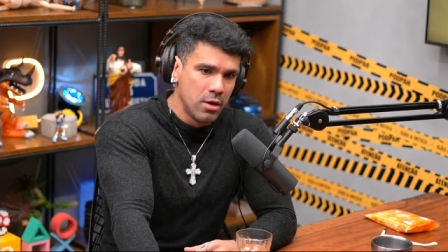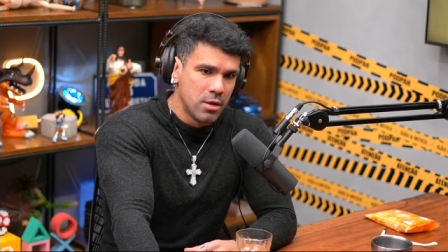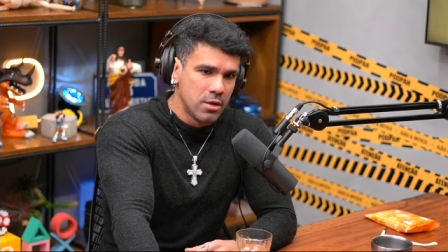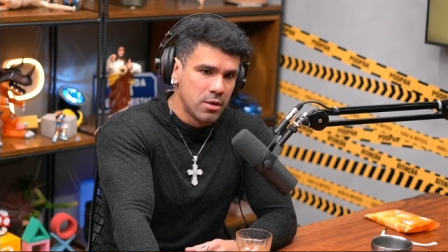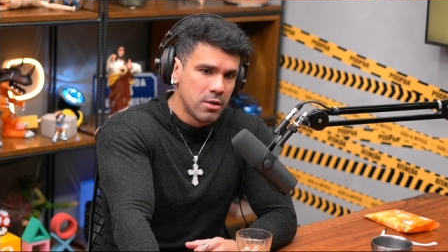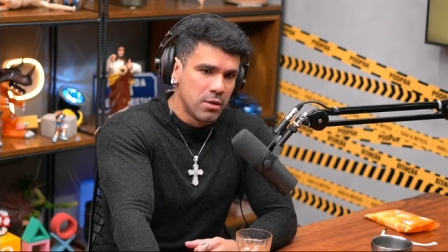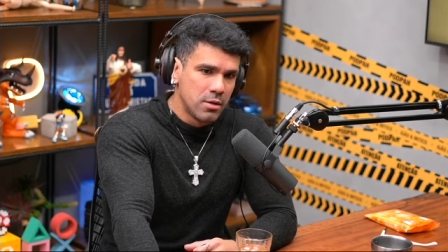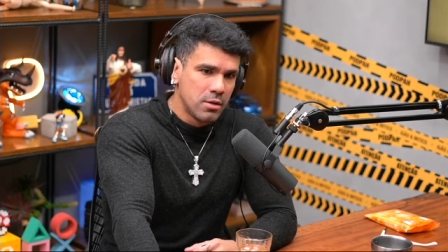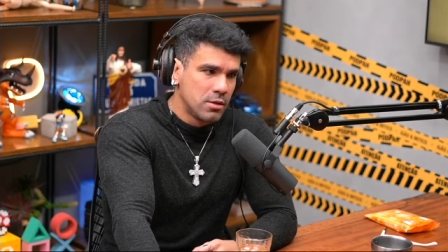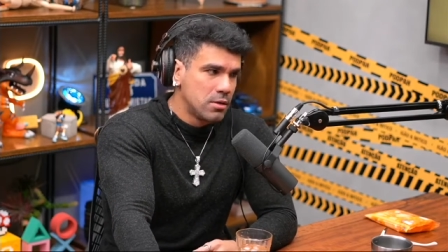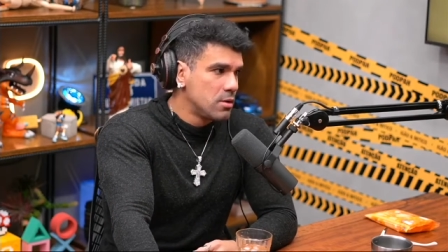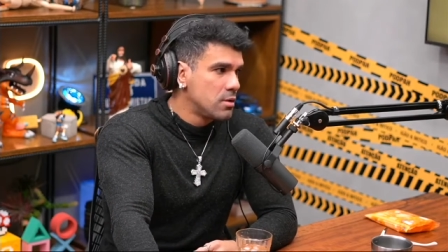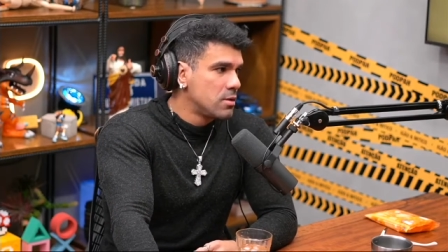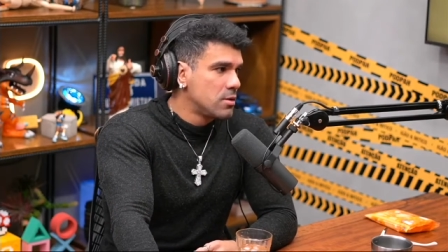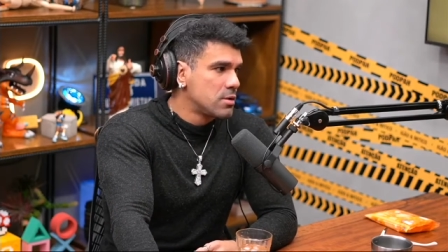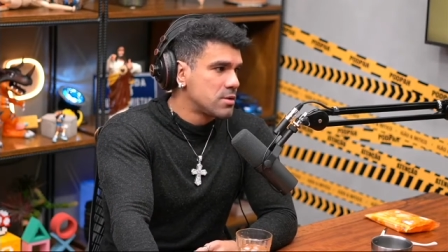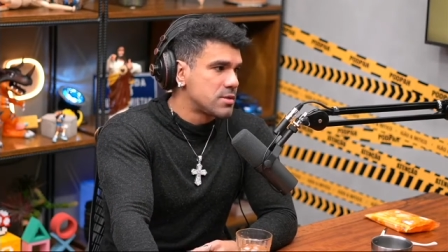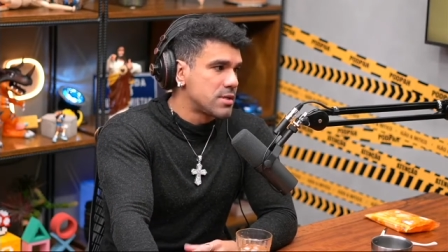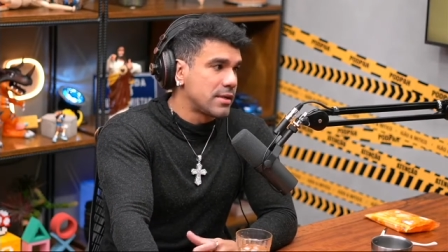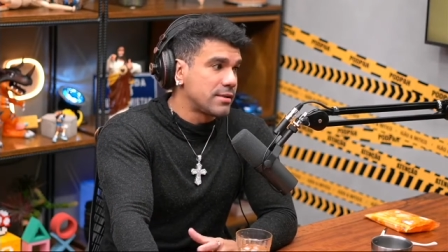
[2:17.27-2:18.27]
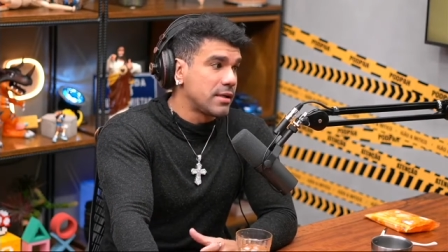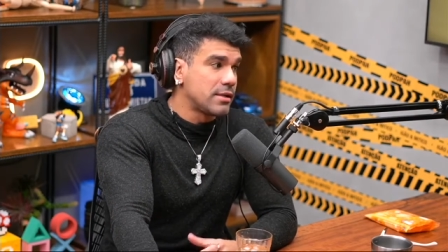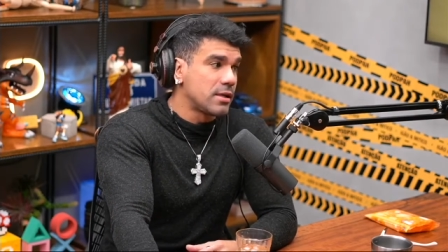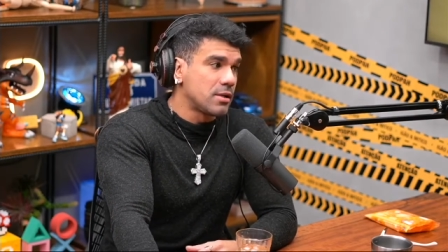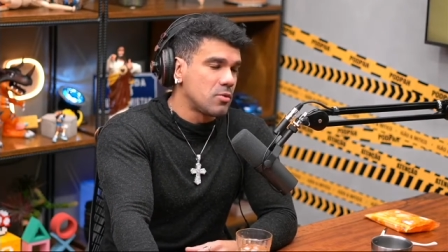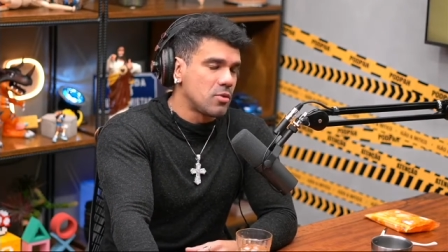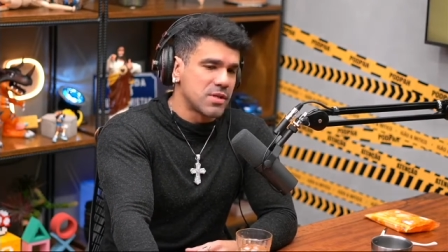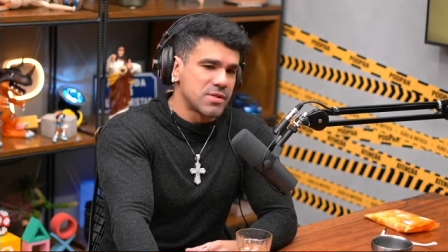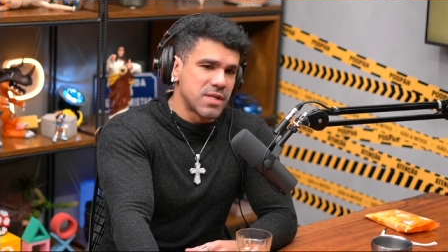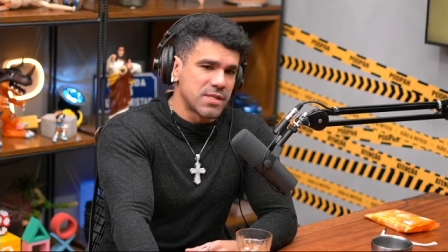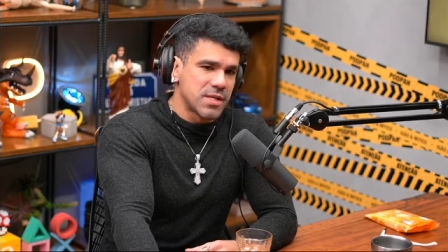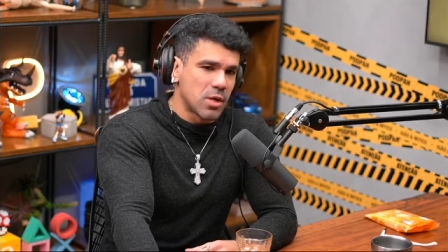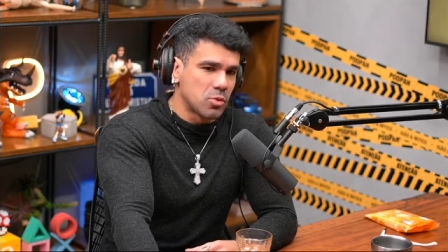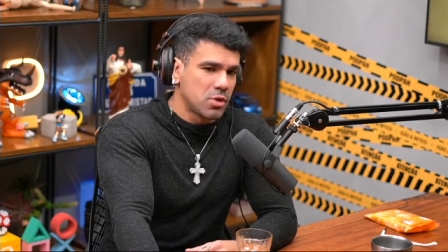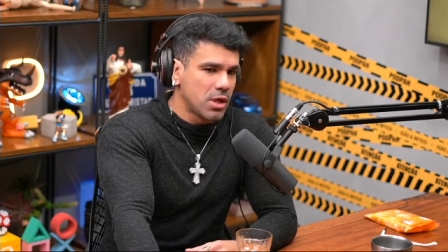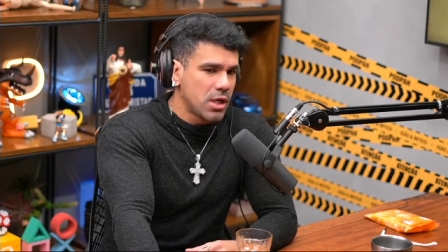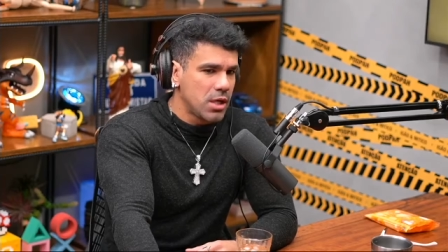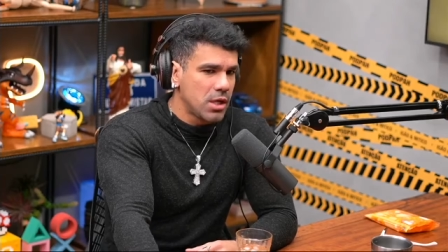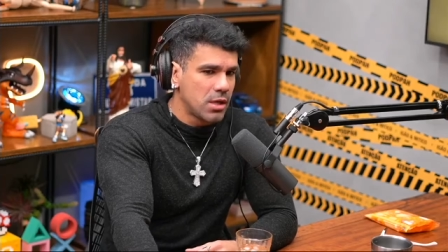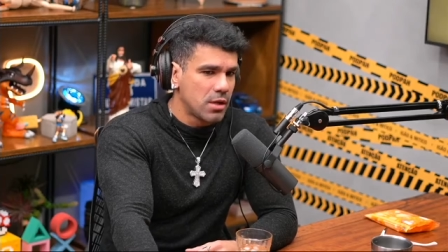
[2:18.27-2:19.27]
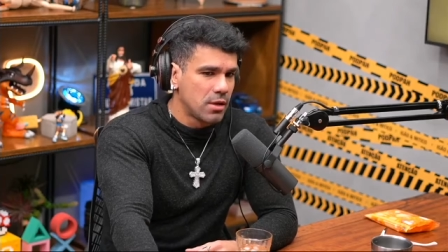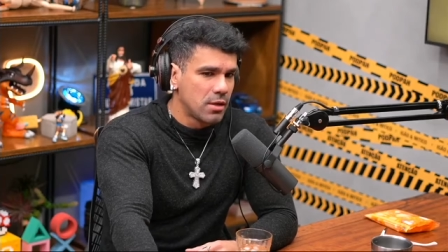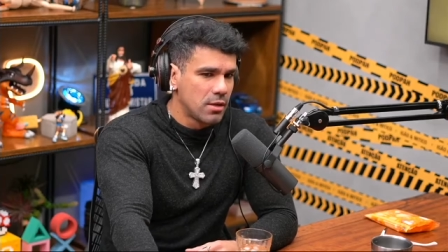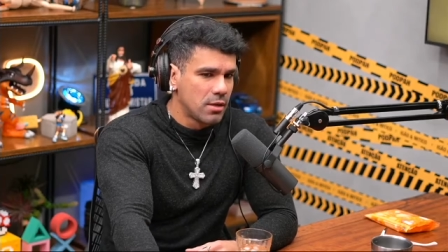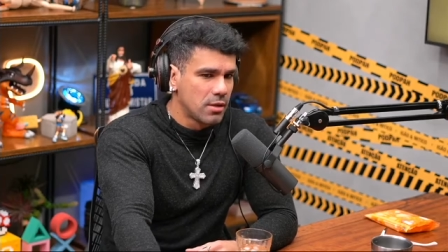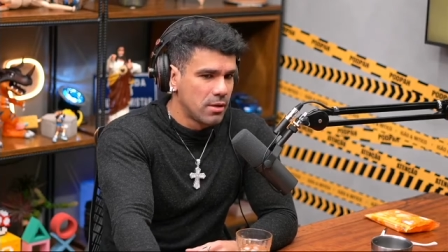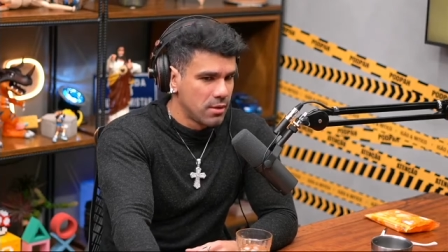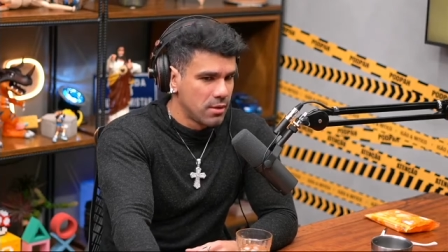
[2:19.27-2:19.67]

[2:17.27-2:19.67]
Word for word: Oh, 72 vezes é o Dream.